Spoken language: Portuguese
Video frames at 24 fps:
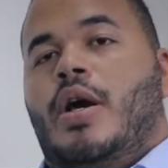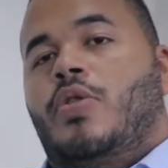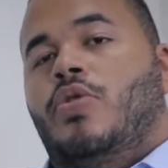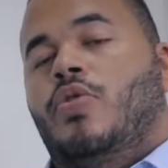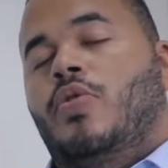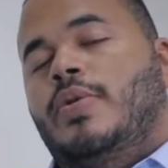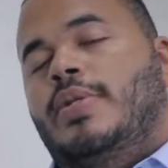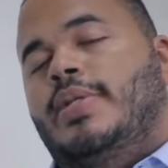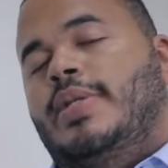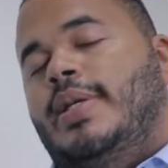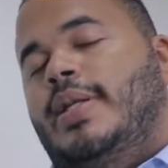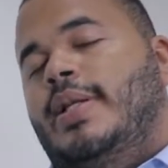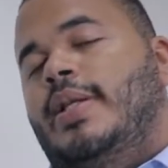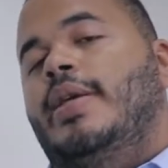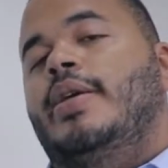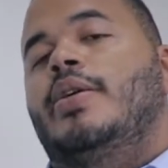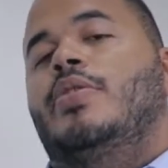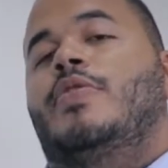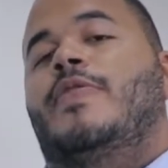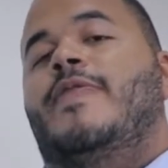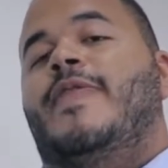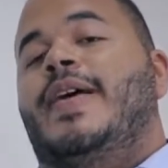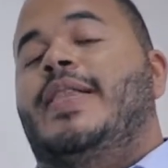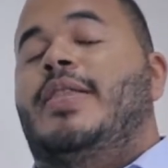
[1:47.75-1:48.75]
No
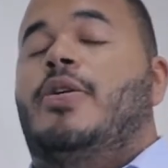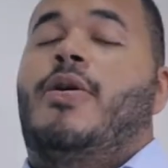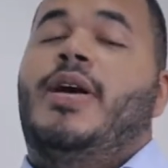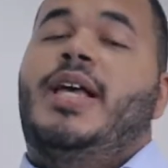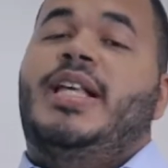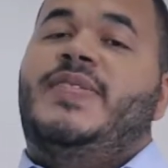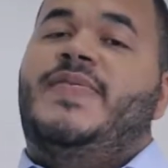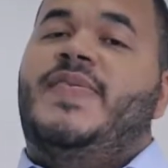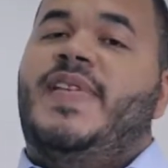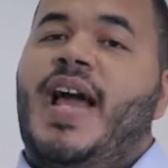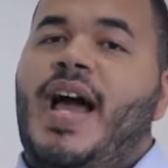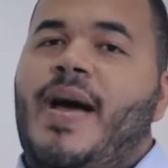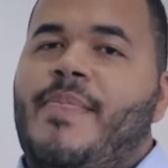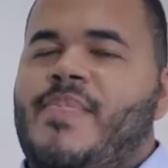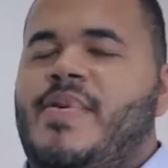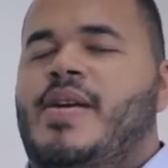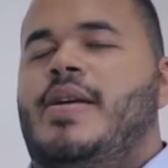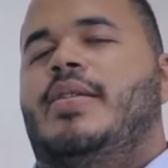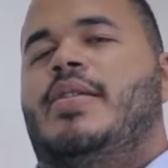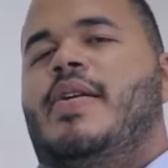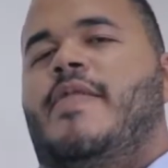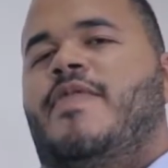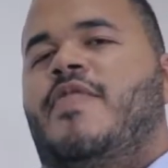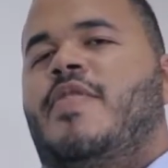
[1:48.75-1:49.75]
cilindro vai ter o
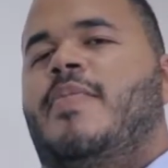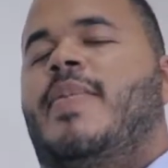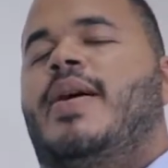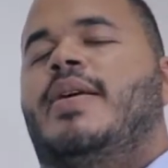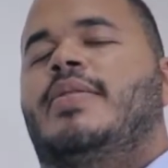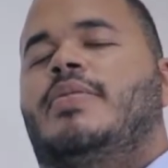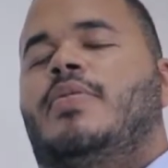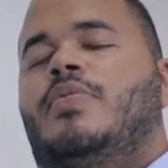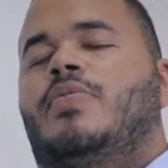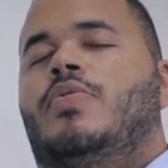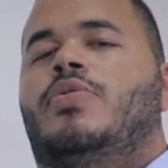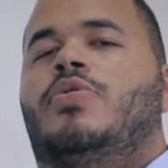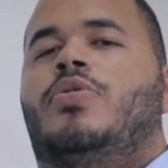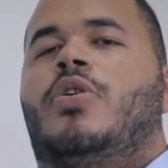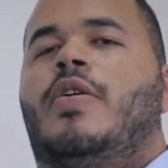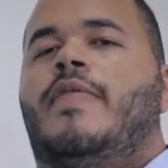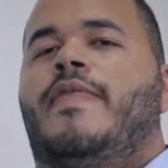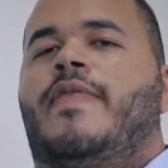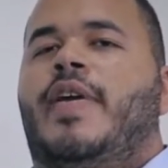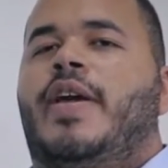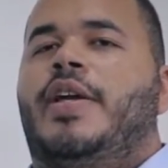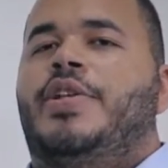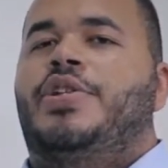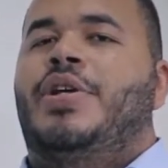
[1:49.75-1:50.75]
resfriamento e a formação do
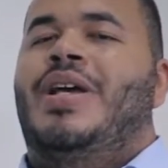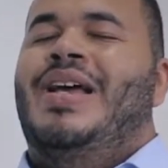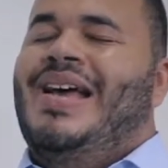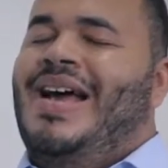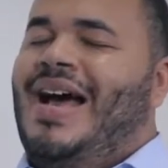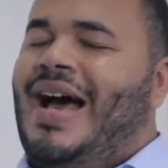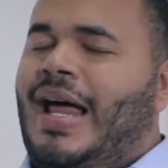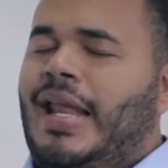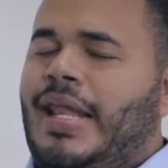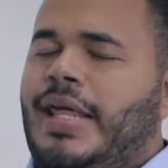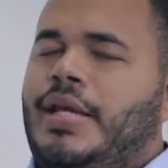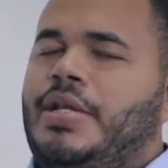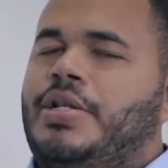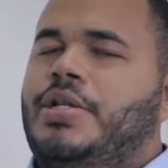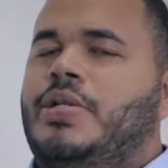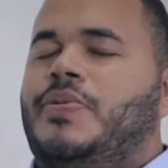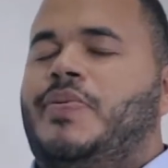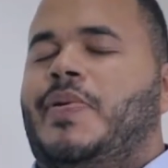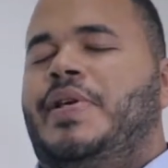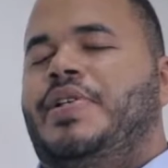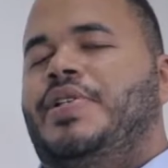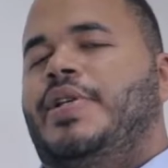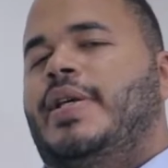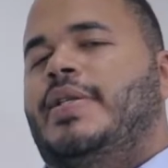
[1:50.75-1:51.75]
sorvete, além
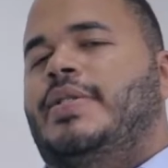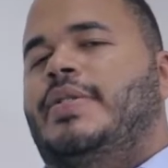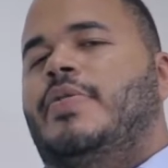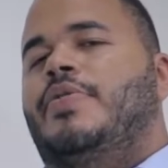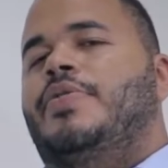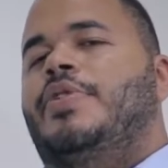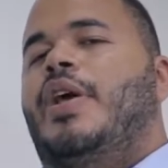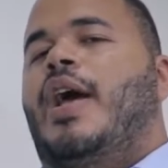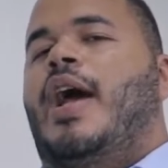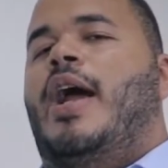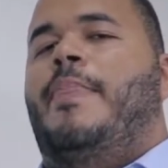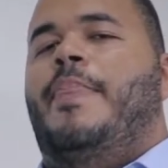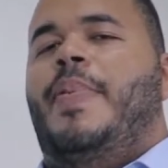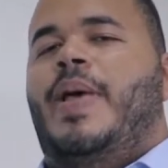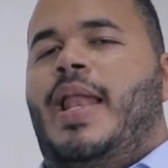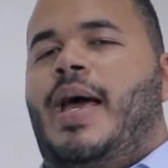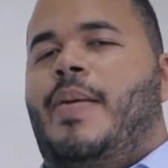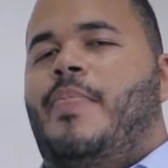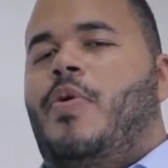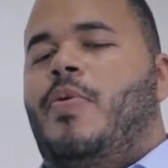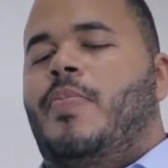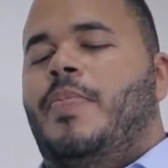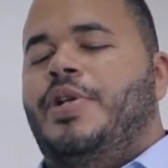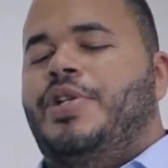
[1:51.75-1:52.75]
disso a injeção de ar pela
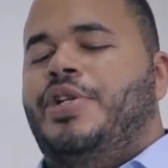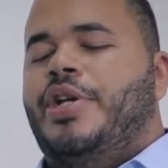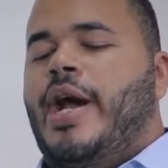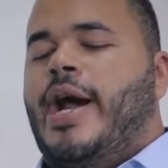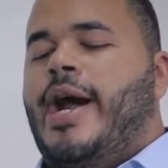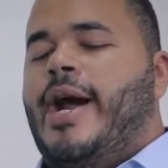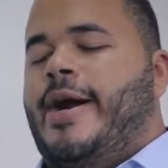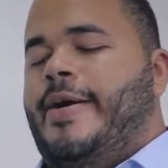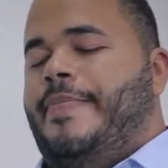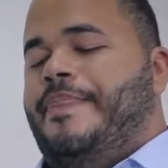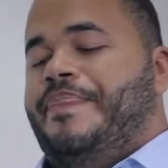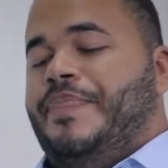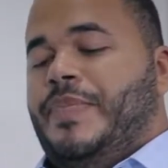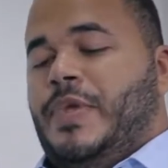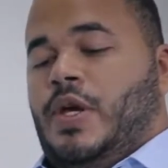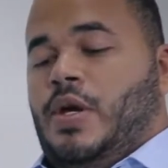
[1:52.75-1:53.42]
bomba de ar.